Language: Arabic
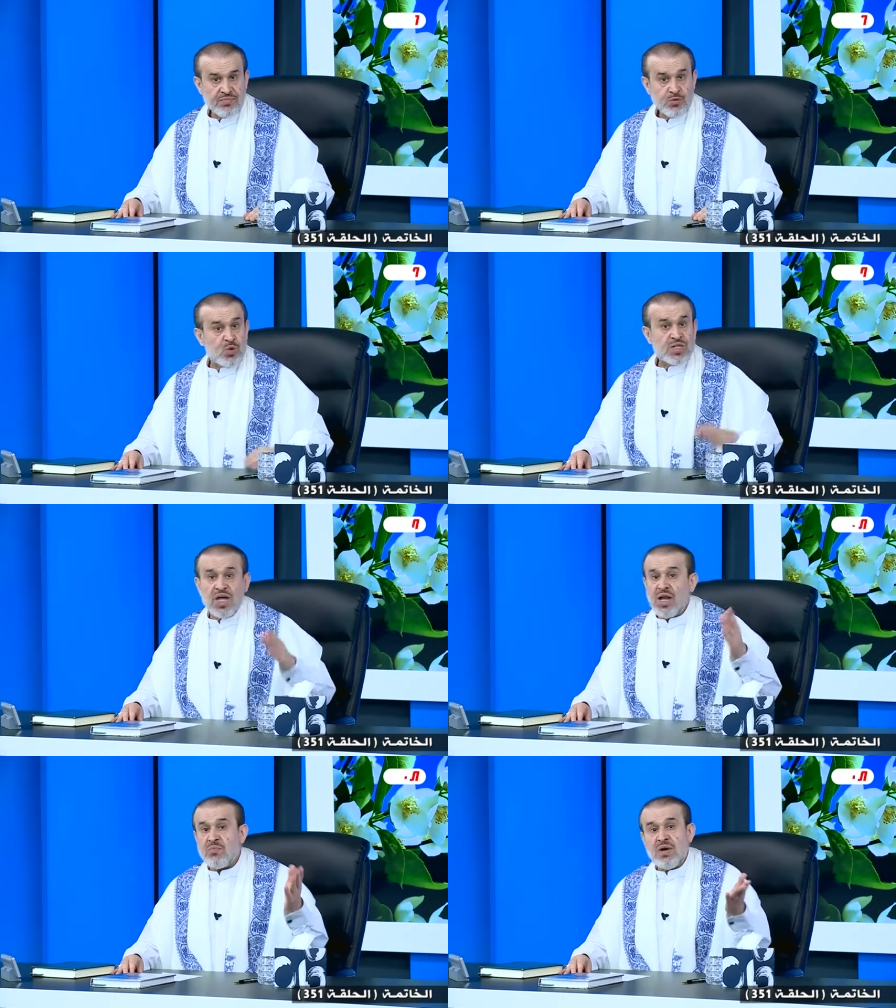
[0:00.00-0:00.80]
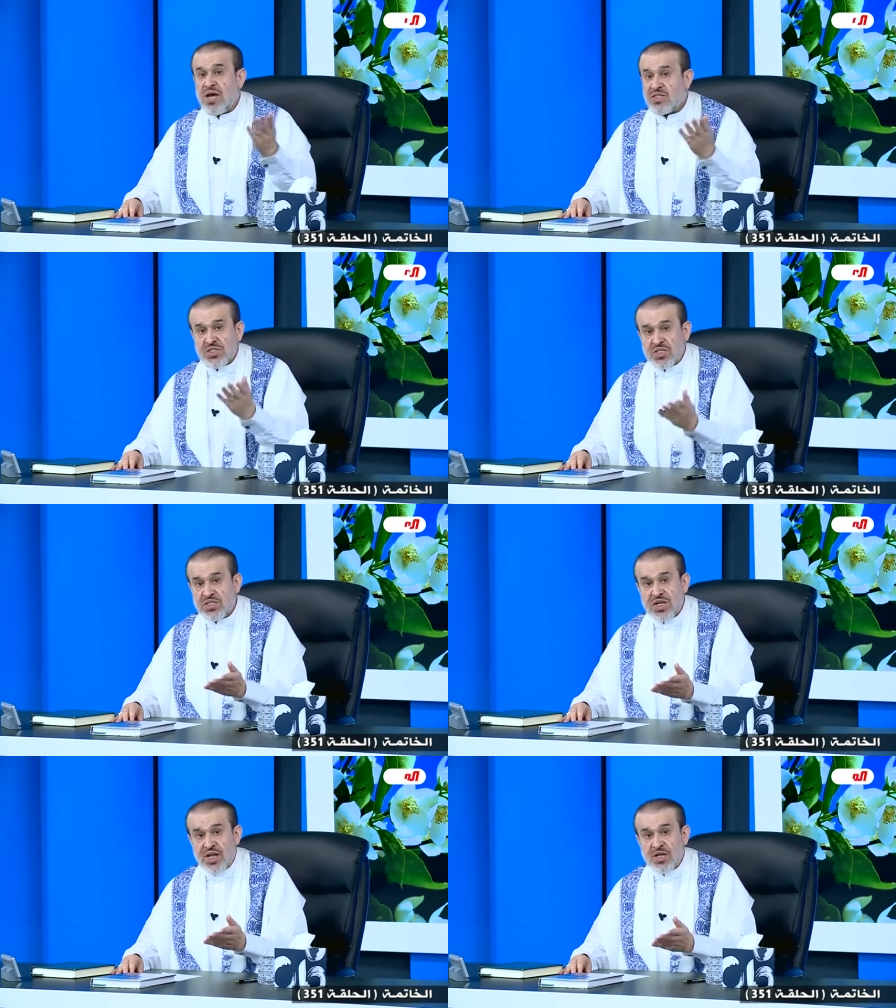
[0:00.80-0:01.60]
وطلب
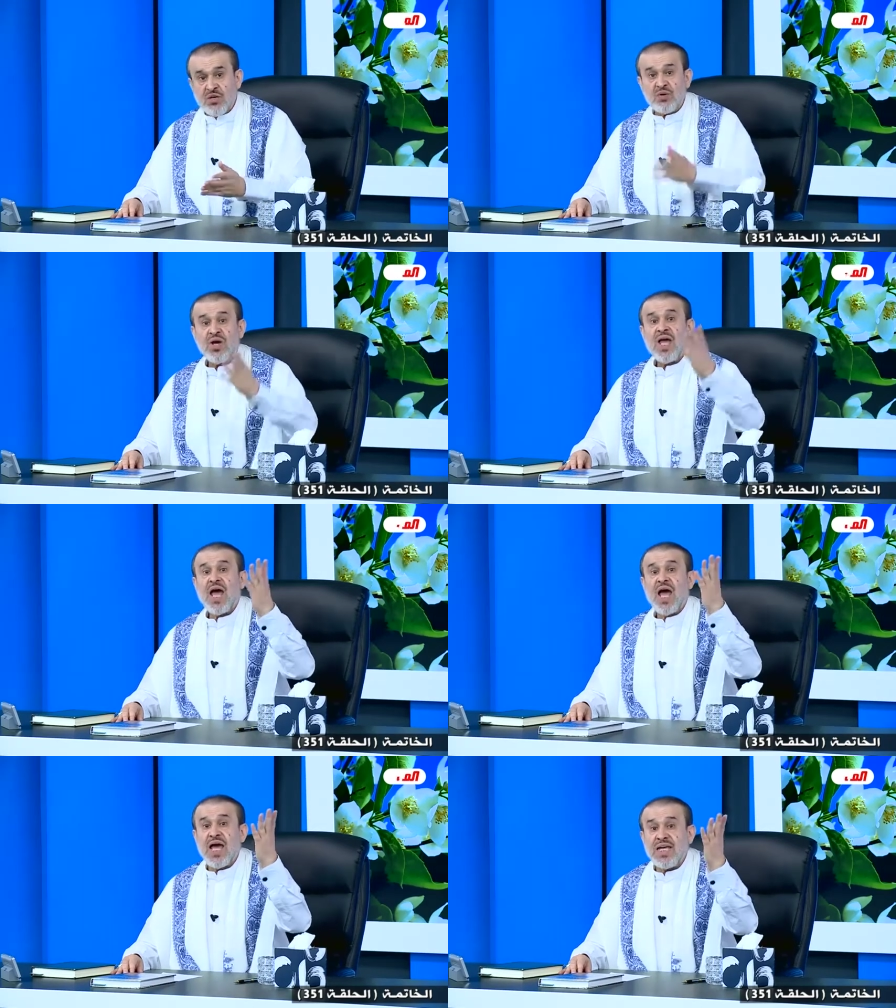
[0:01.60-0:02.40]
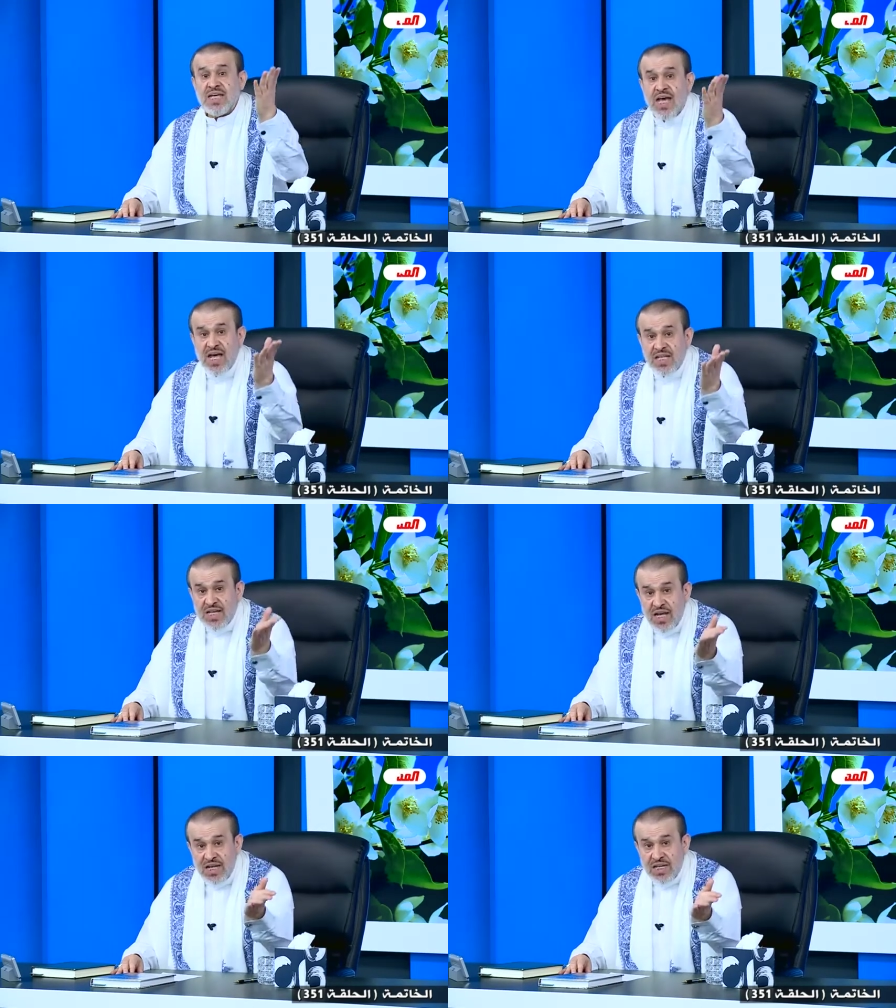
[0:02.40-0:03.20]
السيستاني أن
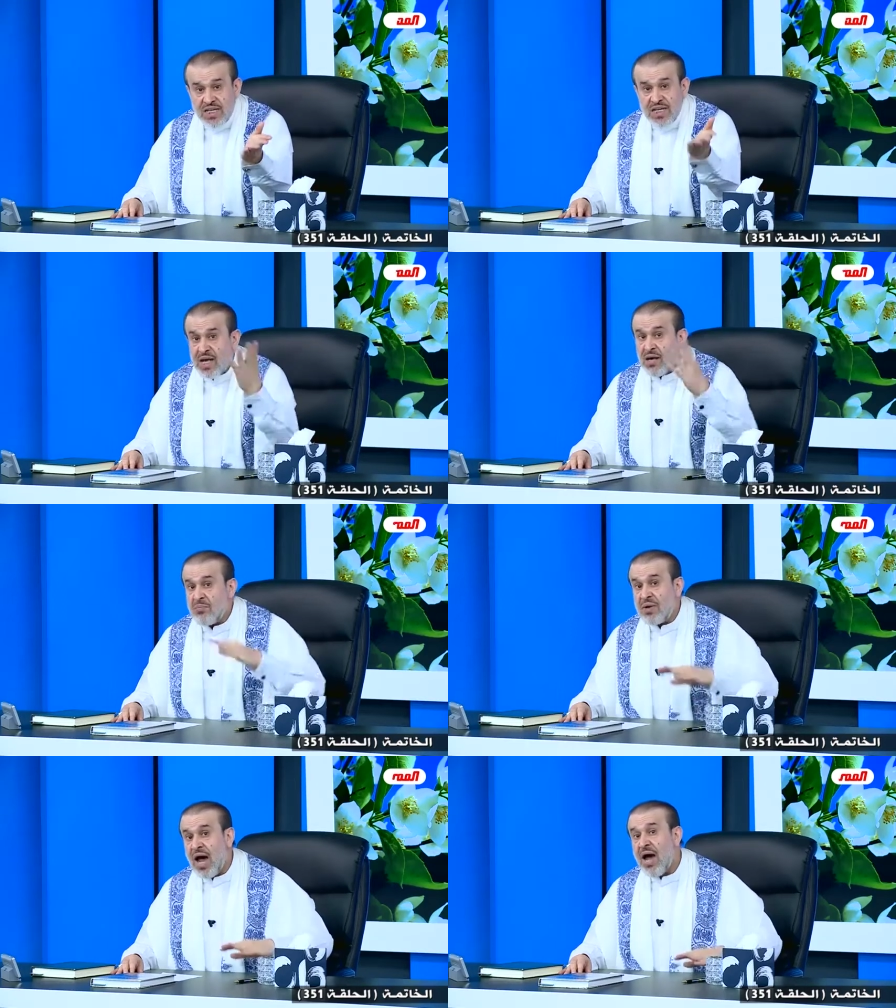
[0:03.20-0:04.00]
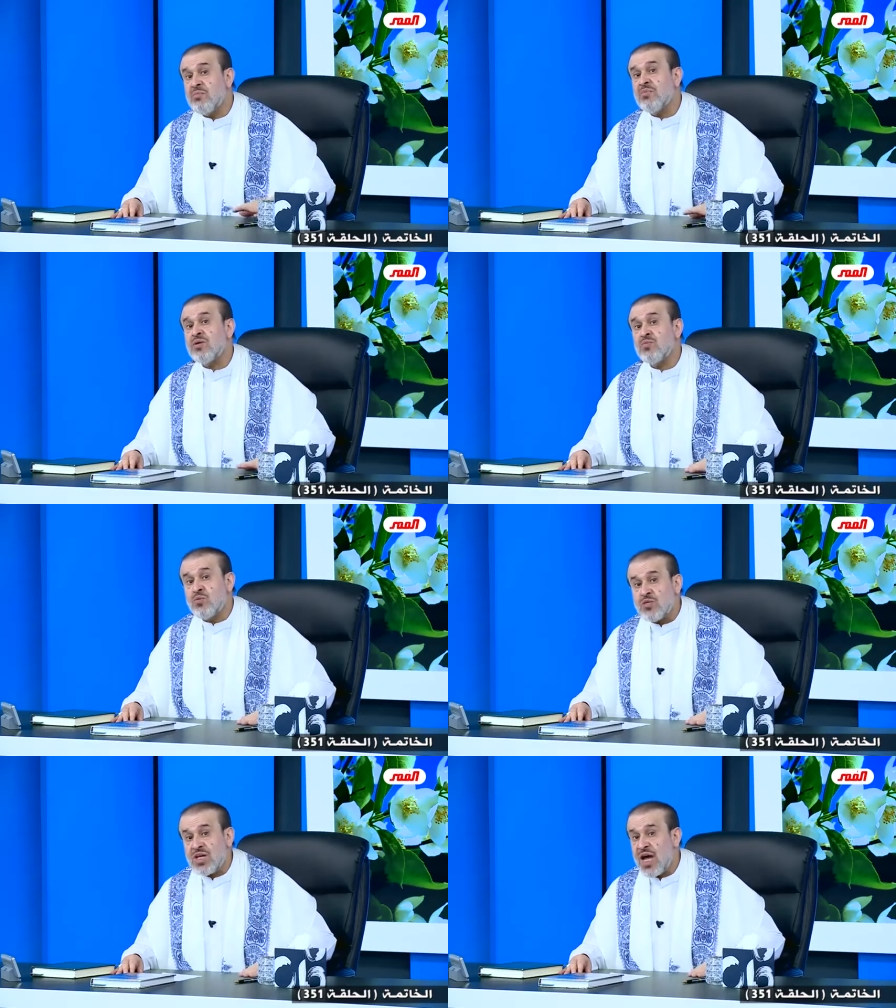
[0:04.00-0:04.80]
يختلي بعمر
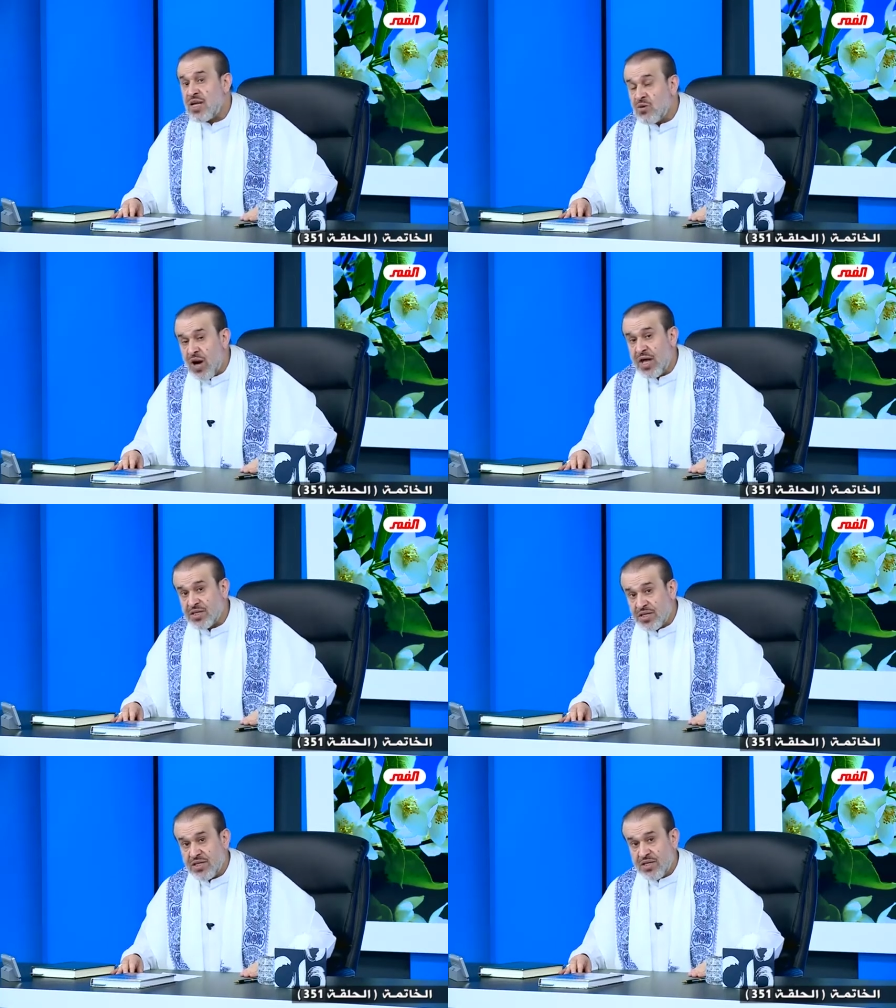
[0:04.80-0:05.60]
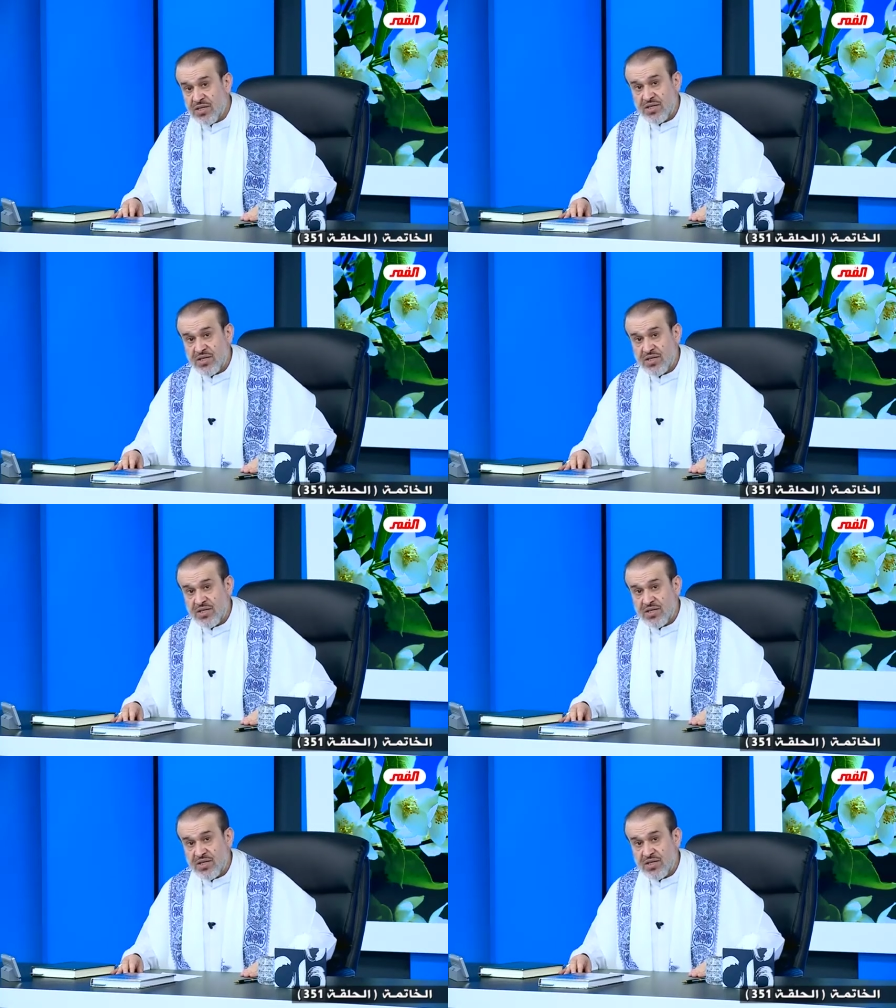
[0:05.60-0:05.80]
موسى لوحده